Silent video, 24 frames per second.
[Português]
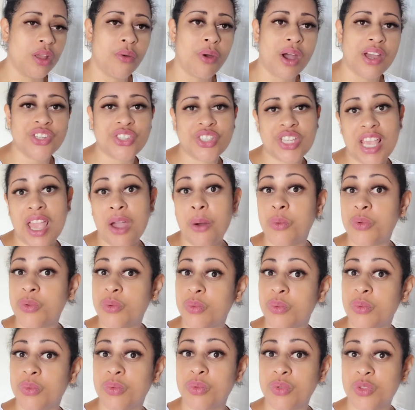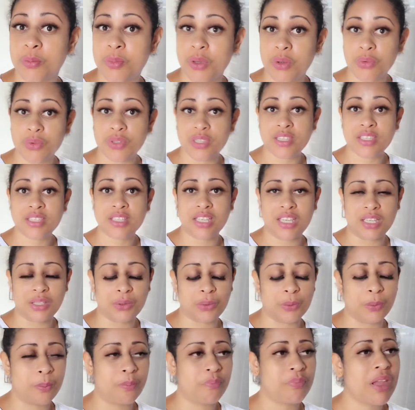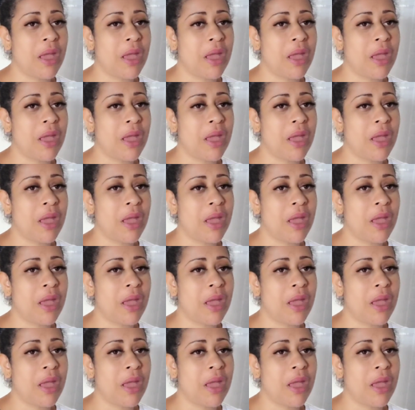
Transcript: eu acho que é o, os meus inscritos.